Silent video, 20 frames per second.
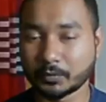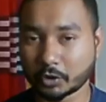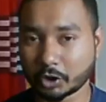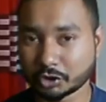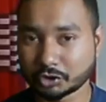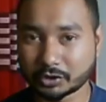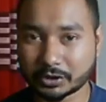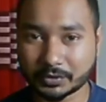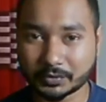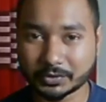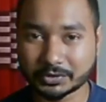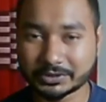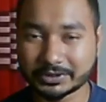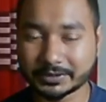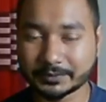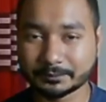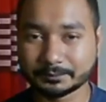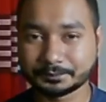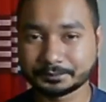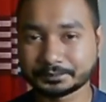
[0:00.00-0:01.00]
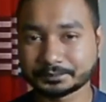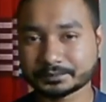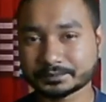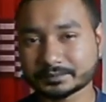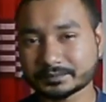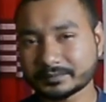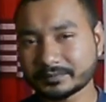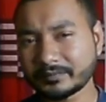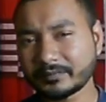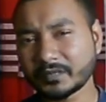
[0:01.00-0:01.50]
পড়াশোনা করছেন
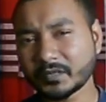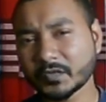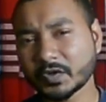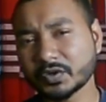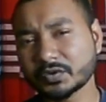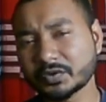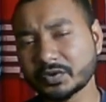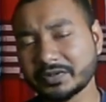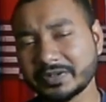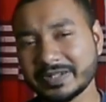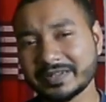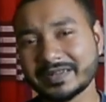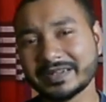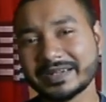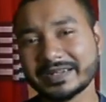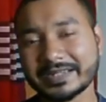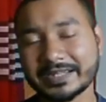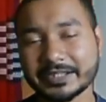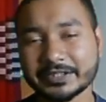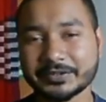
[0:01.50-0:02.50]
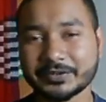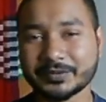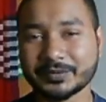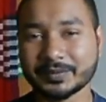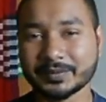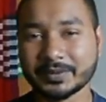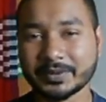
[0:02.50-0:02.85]
তো ডিজাইনের ক্ষেত্রেও